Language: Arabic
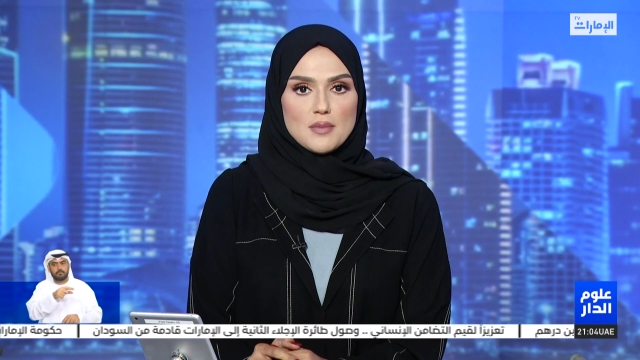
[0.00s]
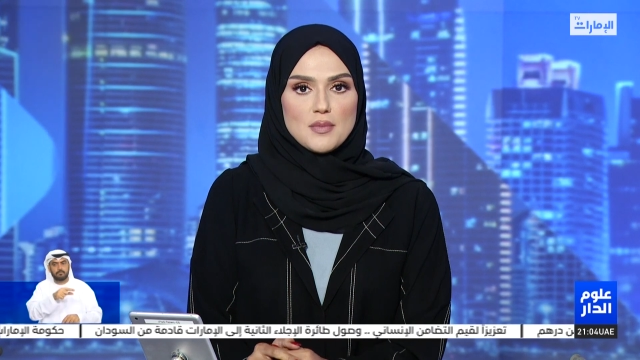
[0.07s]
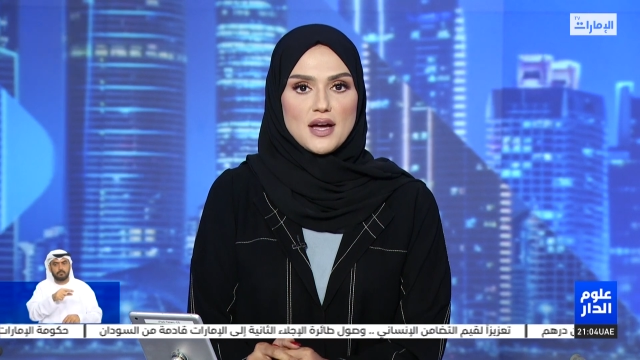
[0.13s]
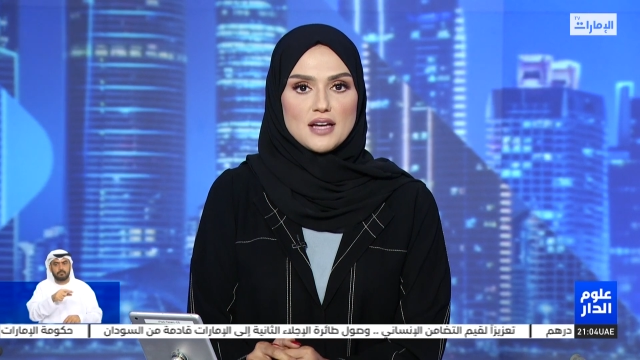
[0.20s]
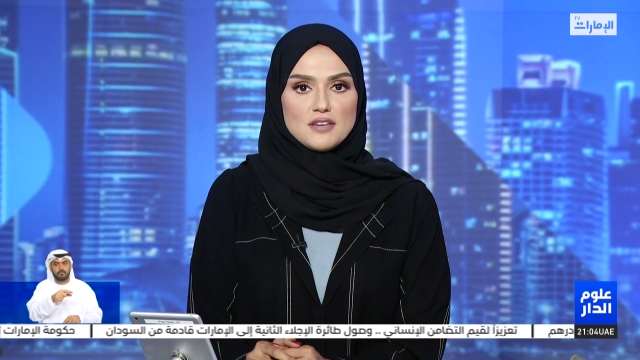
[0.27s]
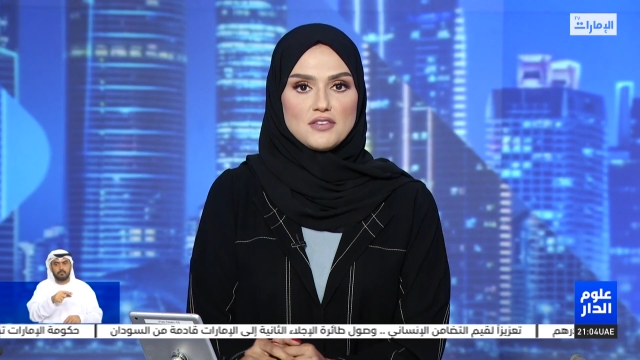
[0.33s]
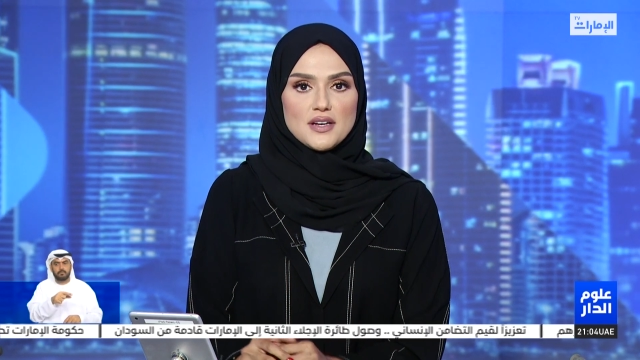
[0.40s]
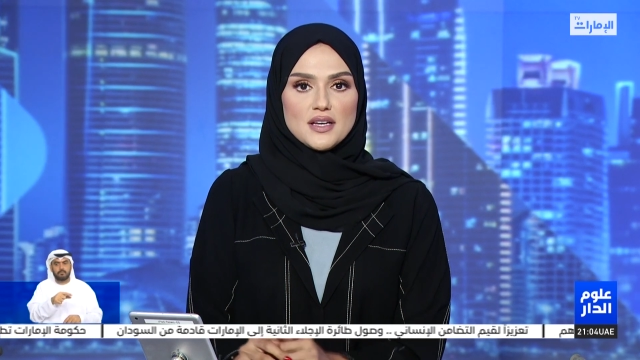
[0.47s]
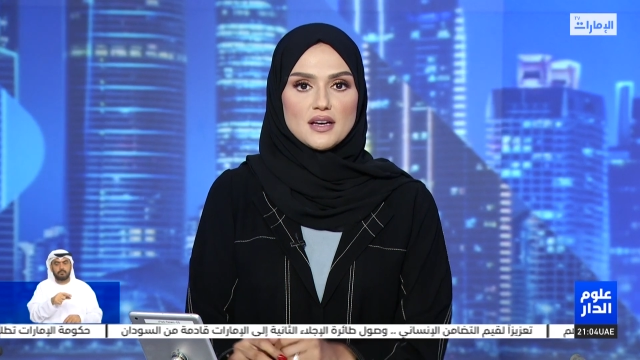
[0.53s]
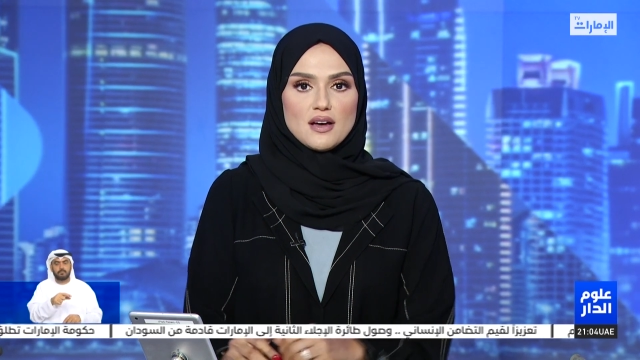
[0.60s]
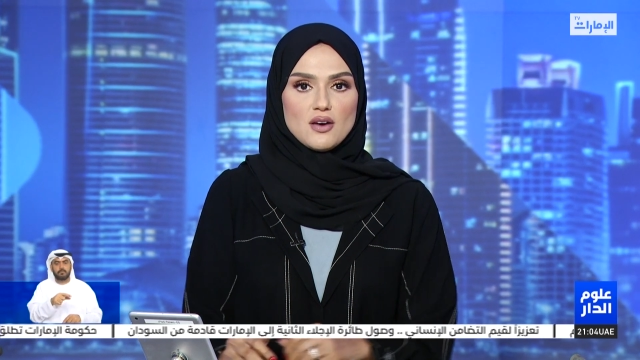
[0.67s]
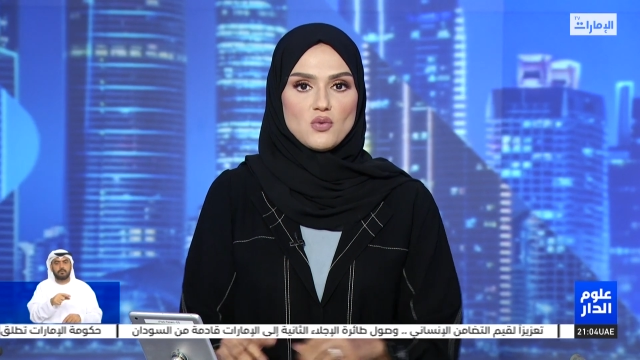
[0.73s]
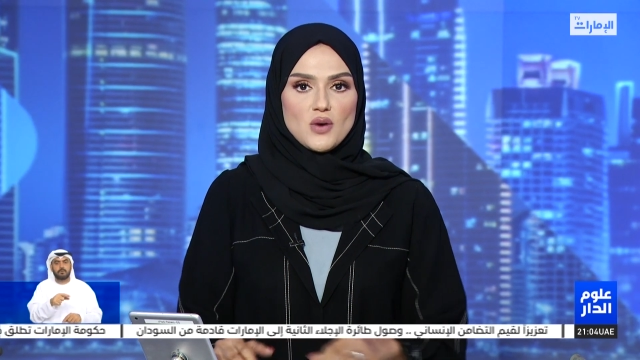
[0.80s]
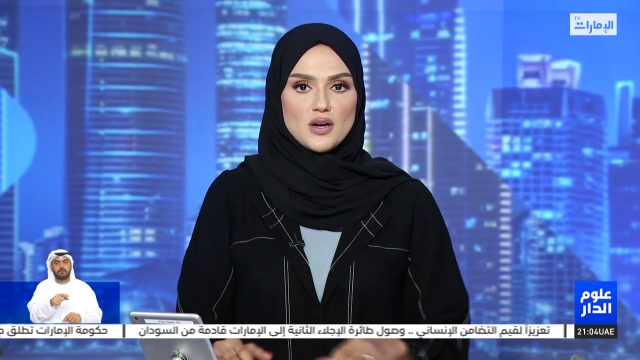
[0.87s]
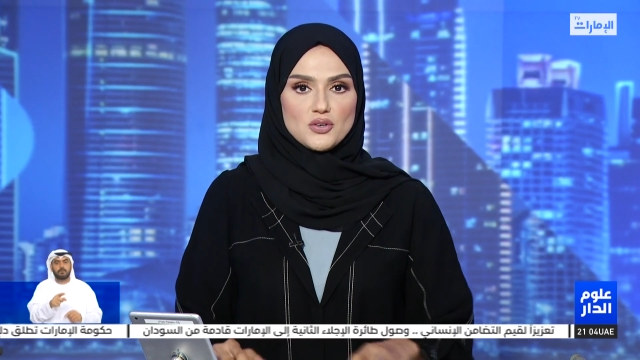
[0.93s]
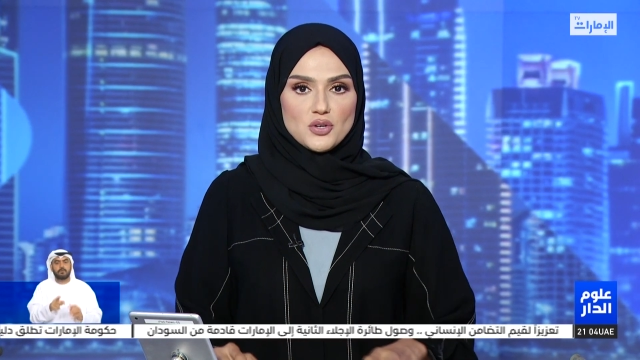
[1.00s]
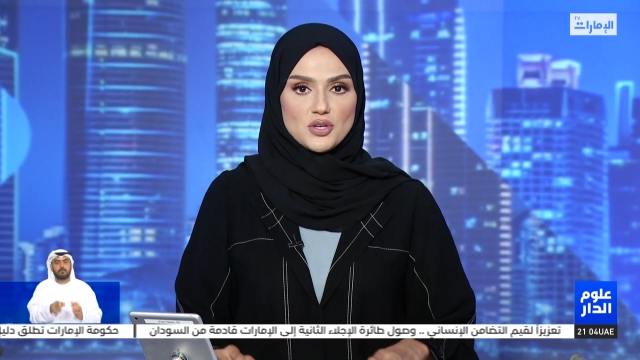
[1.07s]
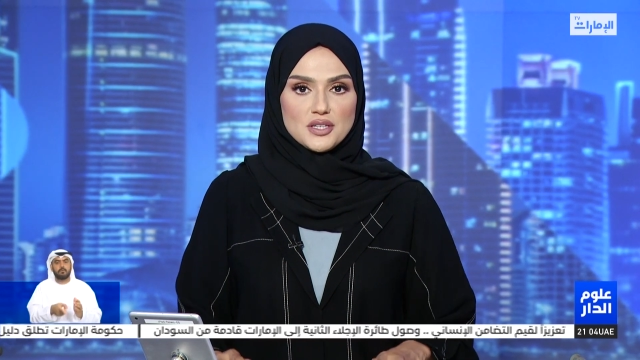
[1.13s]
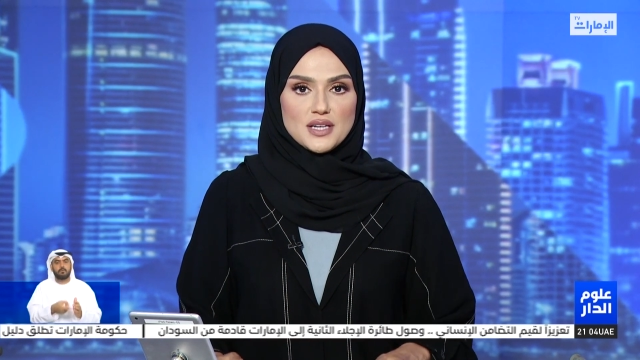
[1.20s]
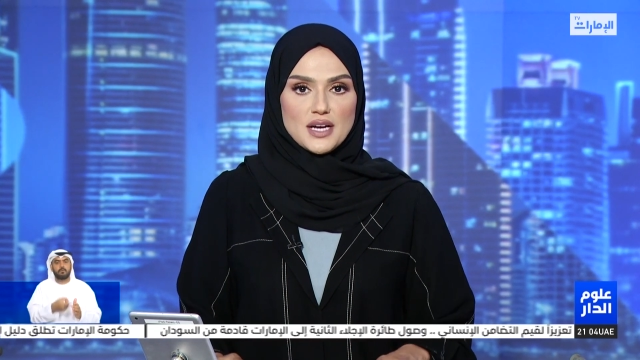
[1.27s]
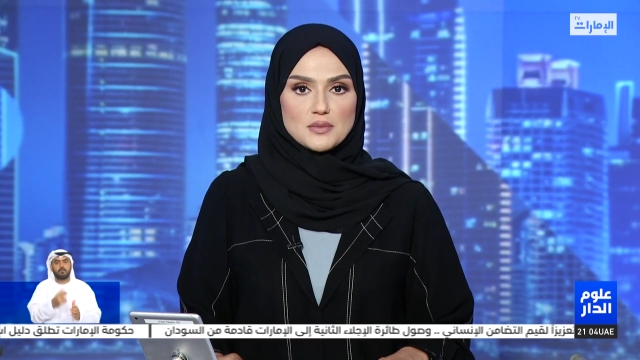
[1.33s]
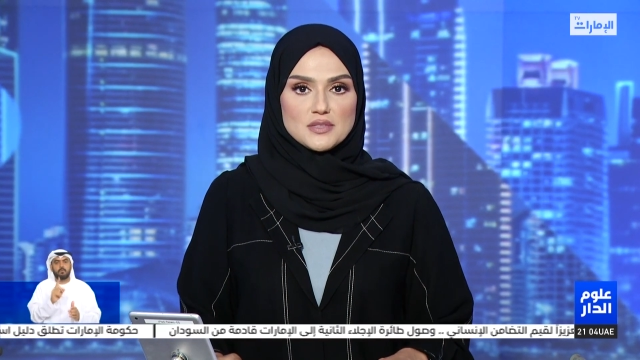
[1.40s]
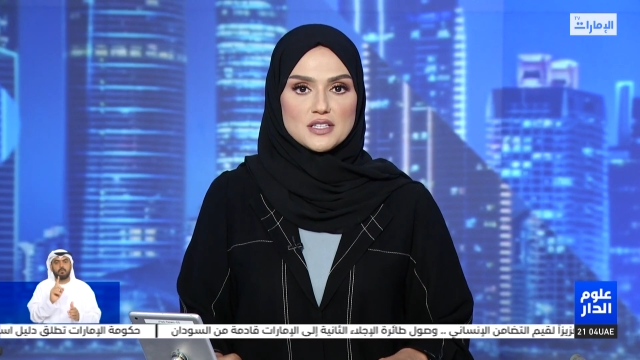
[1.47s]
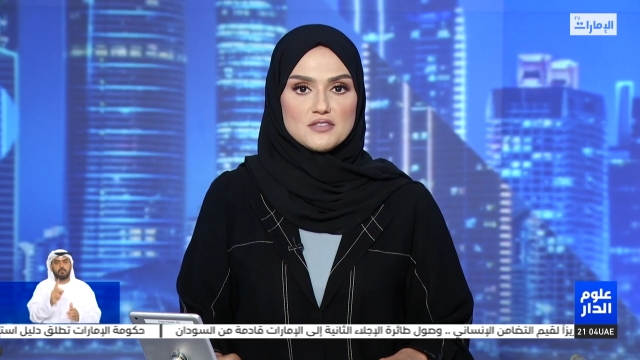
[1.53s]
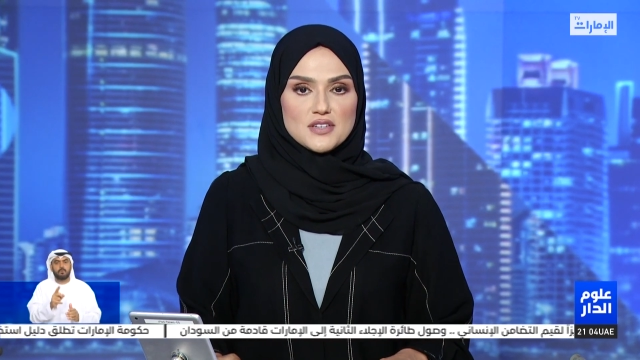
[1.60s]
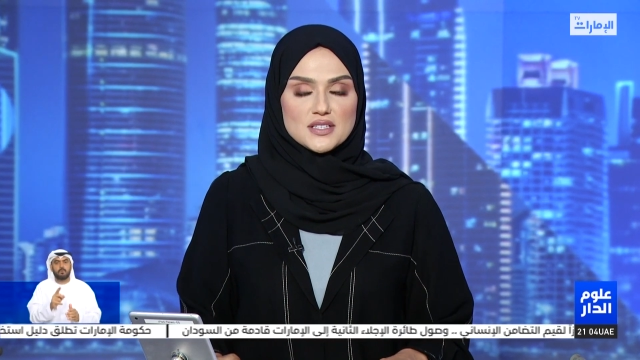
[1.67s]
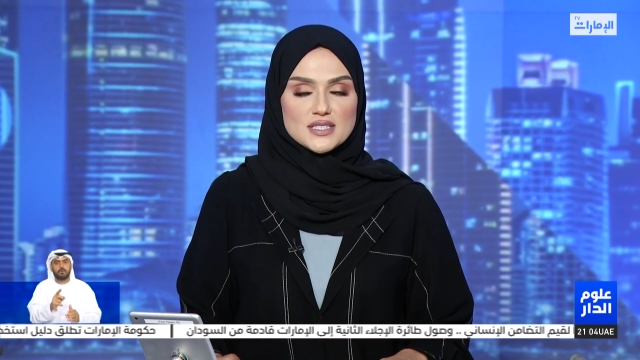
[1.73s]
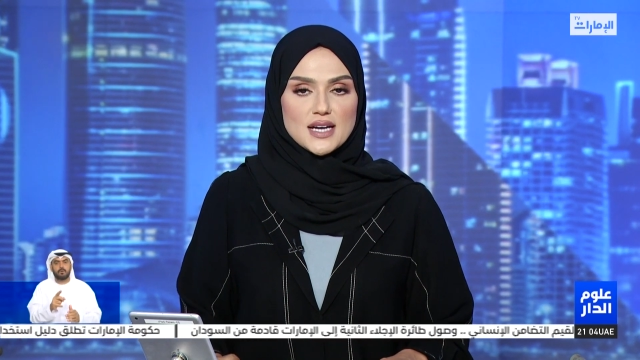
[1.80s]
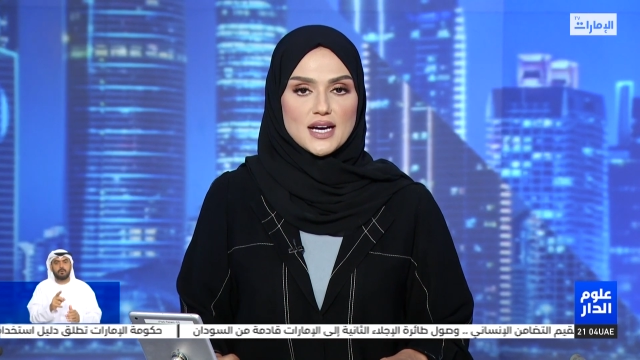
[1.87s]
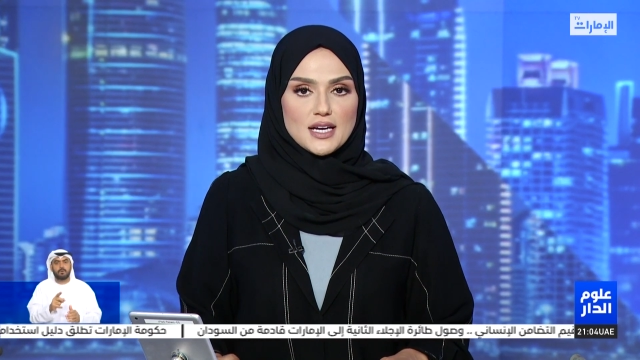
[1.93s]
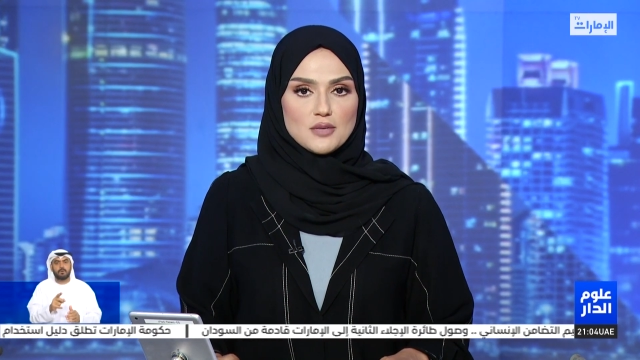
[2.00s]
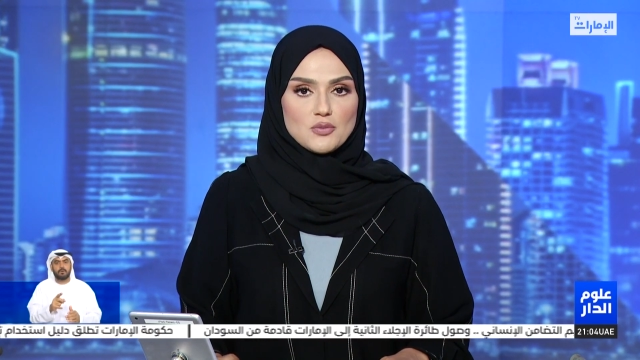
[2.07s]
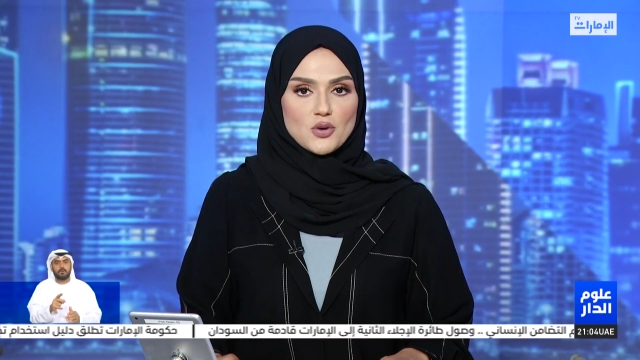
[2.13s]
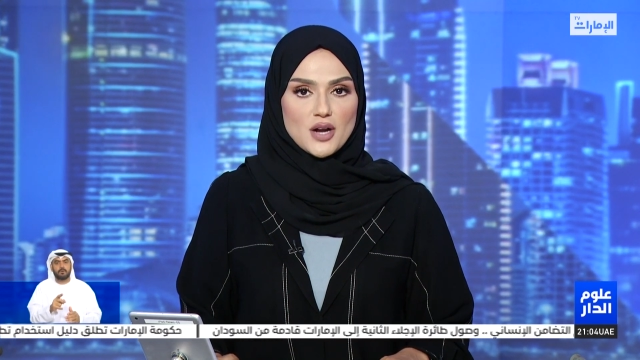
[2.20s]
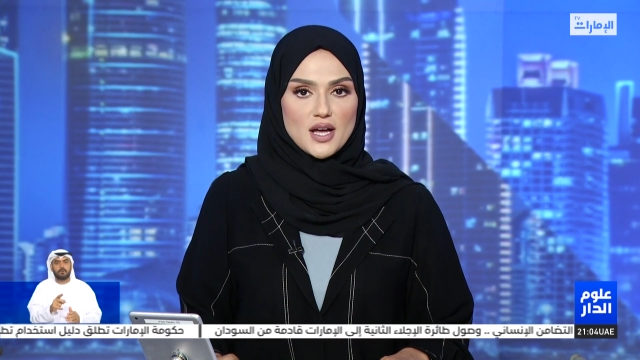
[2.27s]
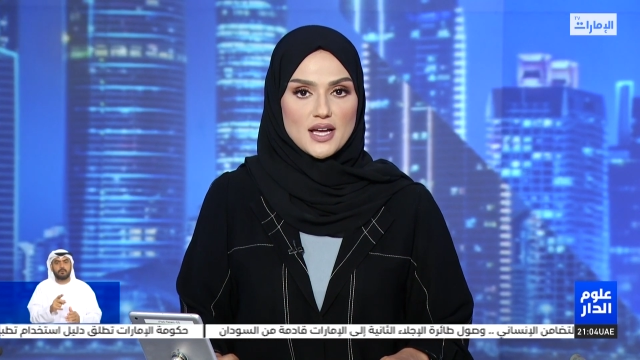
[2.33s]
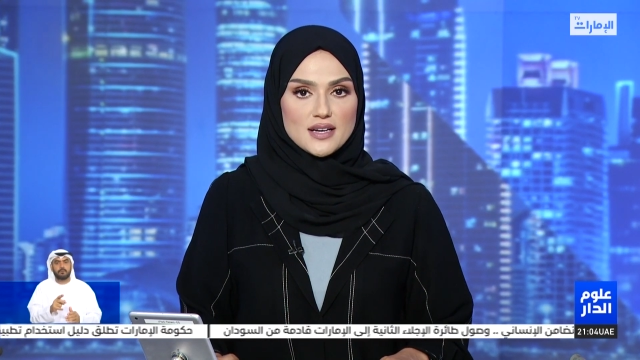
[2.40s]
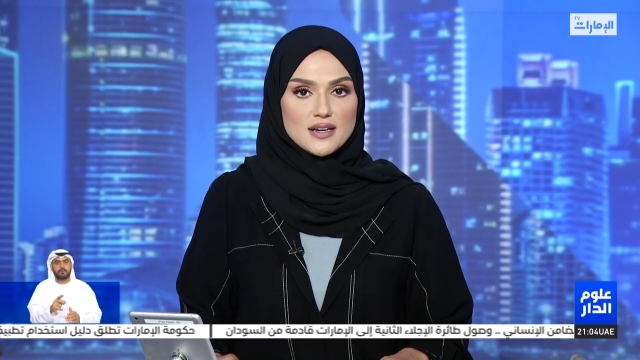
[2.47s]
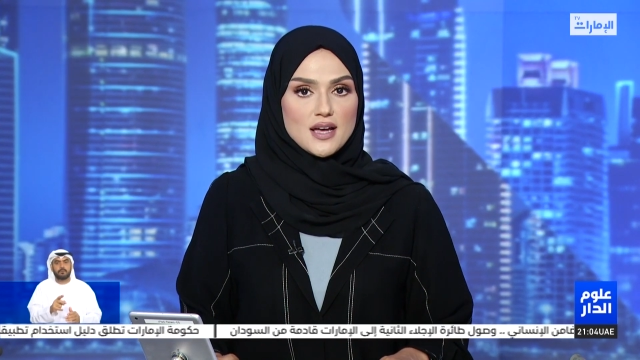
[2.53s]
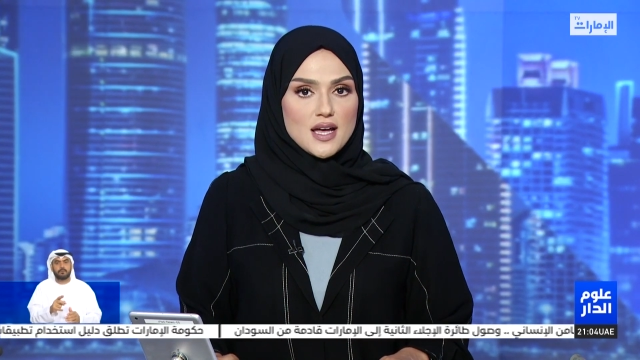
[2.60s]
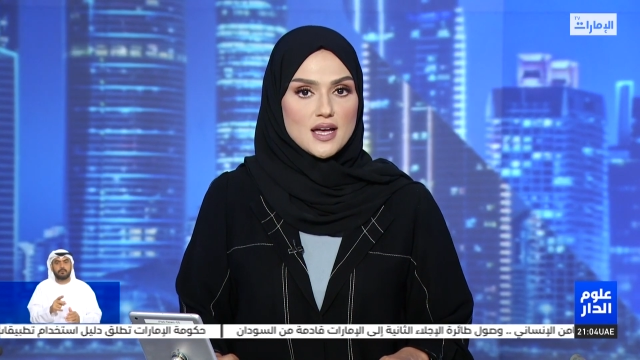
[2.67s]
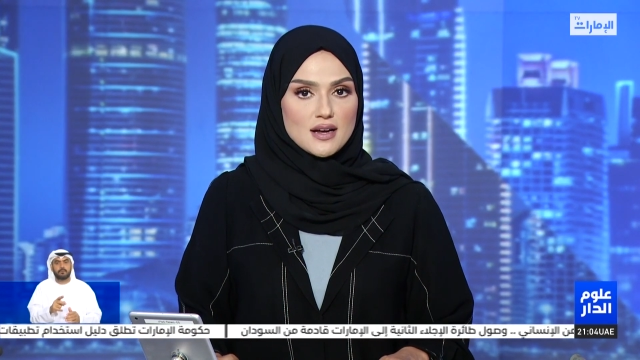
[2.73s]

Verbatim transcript: مع الفريق أول ركن عبد الفتاح البرهان